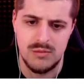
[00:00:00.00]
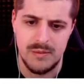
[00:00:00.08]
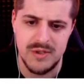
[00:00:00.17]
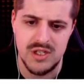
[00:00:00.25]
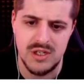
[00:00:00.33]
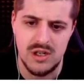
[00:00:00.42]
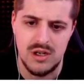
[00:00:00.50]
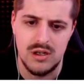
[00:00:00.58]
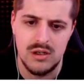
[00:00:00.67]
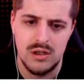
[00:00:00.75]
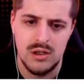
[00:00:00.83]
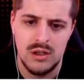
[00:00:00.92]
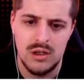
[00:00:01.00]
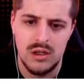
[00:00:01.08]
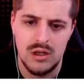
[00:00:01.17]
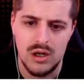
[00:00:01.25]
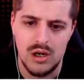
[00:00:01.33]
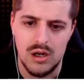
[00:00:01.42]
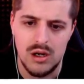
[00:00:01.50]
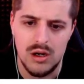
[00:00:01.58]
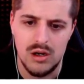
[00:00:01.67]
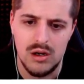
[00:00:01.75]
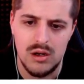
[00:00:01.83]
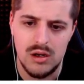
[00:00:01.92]
mal besser nach.
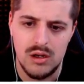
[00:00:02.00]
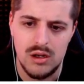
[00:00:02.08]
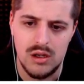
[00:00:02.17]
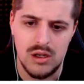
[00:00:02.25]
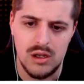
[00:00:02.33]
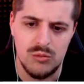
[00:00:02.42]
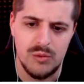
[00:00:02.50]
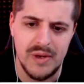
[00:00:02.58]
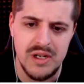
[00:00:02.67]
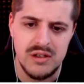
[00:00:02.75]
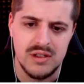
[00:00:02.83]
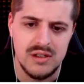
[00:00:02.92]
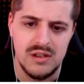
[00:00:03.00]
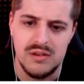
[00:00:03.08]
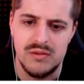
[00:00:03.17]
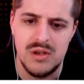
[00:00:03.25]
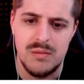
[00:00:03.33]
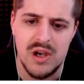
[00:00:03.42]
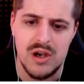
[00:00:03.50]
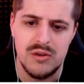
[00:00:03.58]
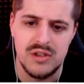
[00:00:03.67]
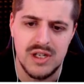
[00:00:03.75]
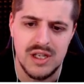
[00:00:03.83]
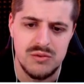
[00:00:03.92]
Äh, äh, Moment, ich kann hier irgendwie nicht mehr
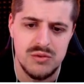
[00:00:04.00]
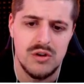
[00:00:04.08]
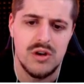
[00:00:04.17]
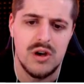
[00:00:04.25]
rausgehen. Kannst du hier noch